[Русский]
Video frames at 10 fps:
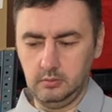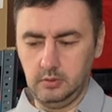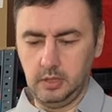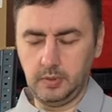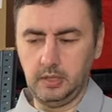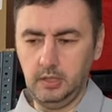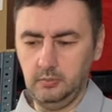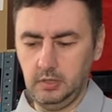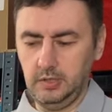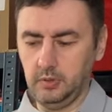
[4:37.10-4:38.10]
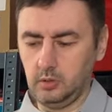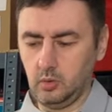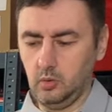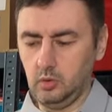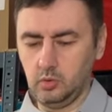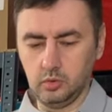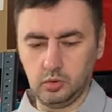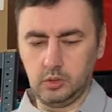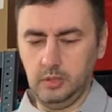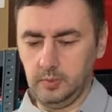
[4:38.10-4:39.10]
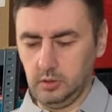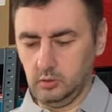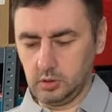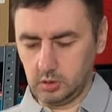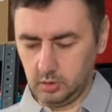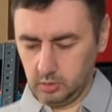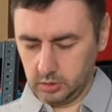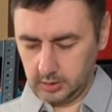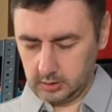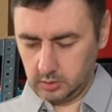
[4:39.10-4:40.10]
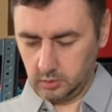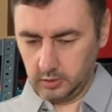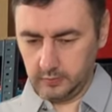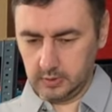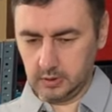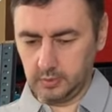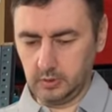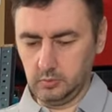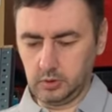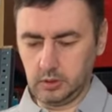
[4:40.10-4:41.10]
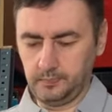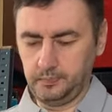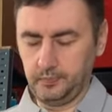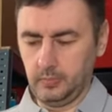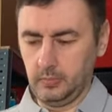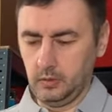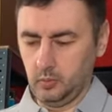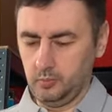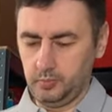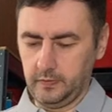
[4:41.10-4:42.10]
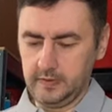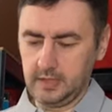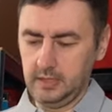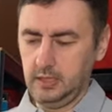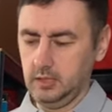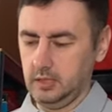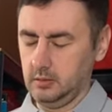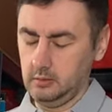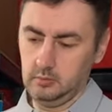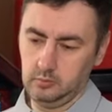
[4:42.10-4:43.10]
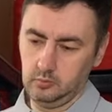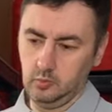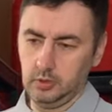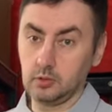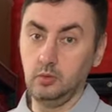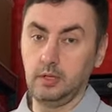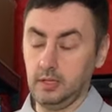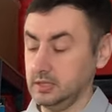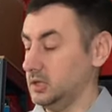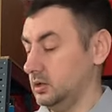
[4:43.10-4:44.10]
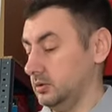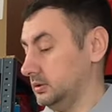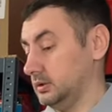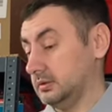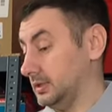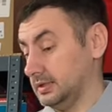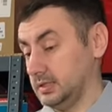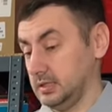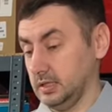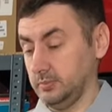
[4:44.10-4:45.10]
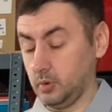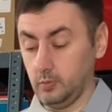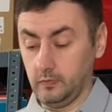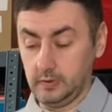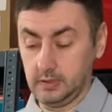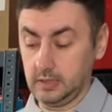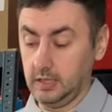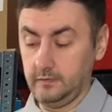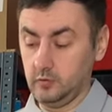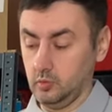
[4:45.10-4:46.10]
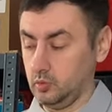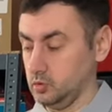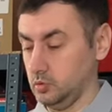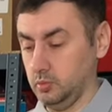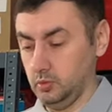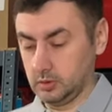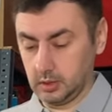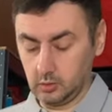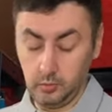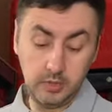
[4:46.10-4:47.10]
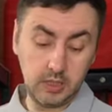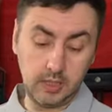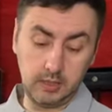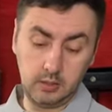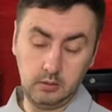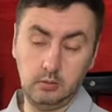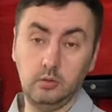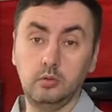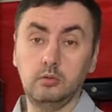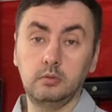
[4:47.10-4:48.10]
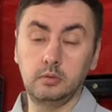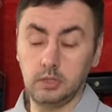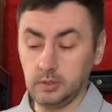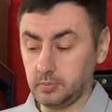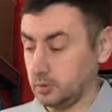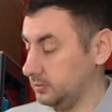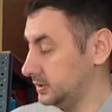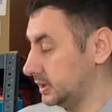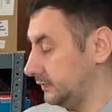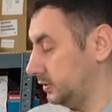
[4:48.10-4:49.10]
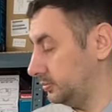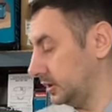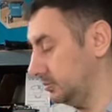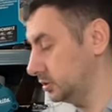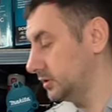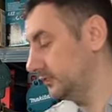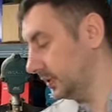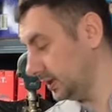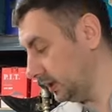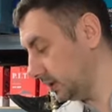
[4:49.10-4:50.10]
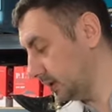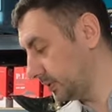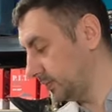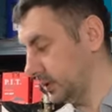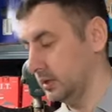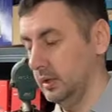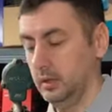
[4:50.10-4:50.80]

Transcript: необходим либо другой кожух, либо нож должен отстегиваться, потому что по высоте ну, насколько я знаю, это здесь надо пробовать, скорее всего, кожух будет такой мешать. Но надо пробовать сравнить, потому что в макете, например,